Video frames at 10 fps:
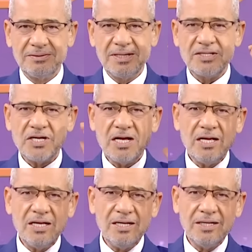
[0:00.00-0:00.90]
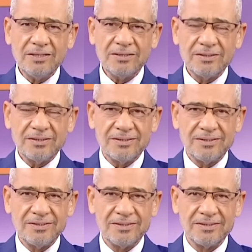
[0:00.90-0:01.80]
نجاة
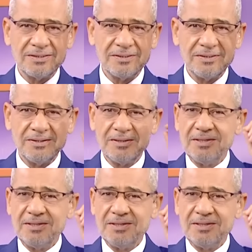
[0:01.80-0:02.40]
ايوه ايوه